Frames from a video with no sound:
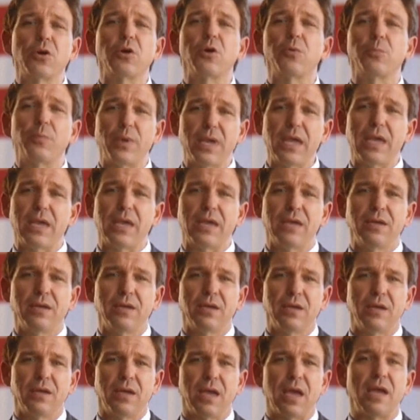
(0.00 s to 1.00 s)
le gouverneur de
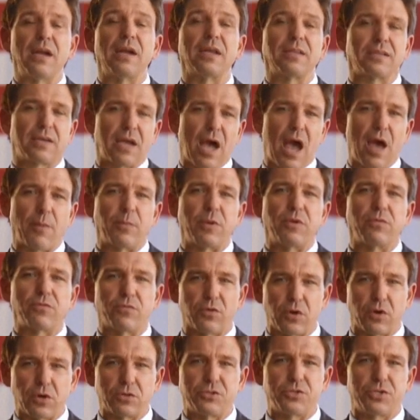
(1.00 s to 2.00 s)
Floride promet
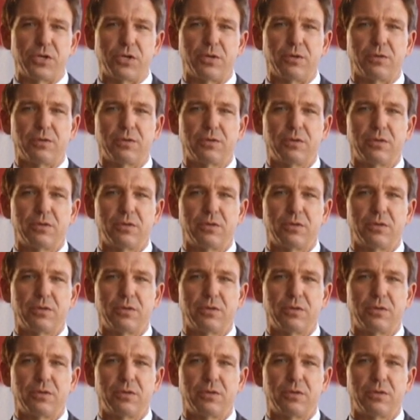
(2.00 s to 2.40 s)
de mener le